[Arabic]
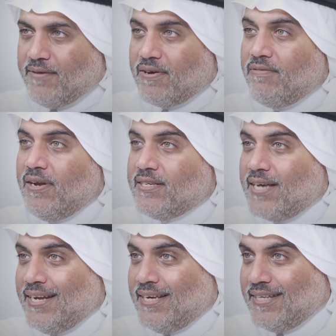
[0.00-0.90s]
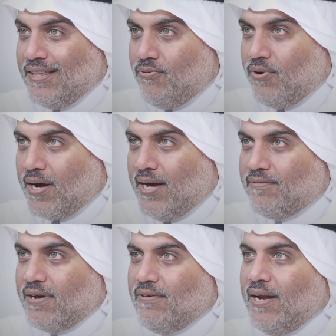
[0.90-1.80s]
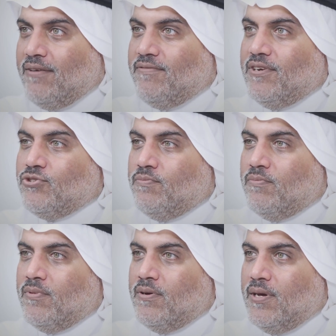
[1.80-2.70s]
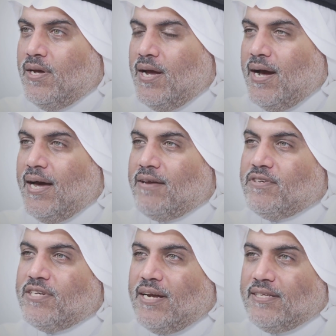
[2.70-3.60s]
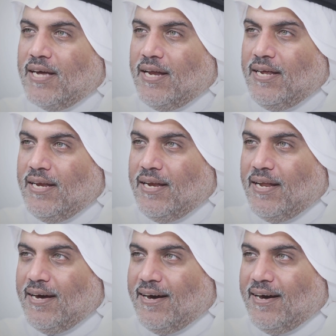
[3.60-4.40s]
اعرف كيف اللسان يتذوق اعرف كيف الانف يشم اعرف ايش يعني تحليل